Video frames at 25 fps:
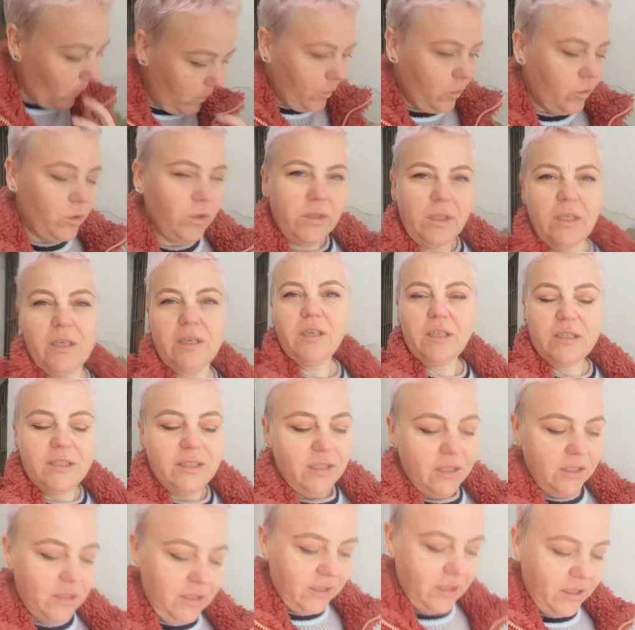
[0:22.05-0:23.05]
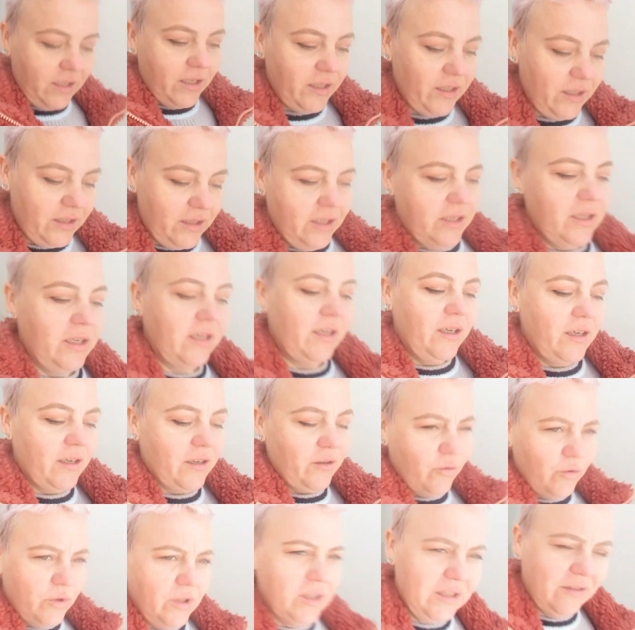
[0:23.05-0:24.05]
Ну, она такая здесь, цыгане не такие,
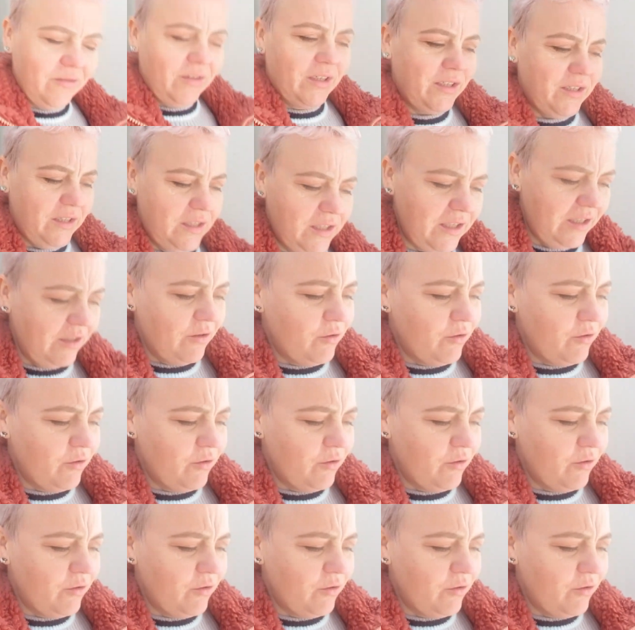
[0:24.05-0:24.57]
как у нас в России.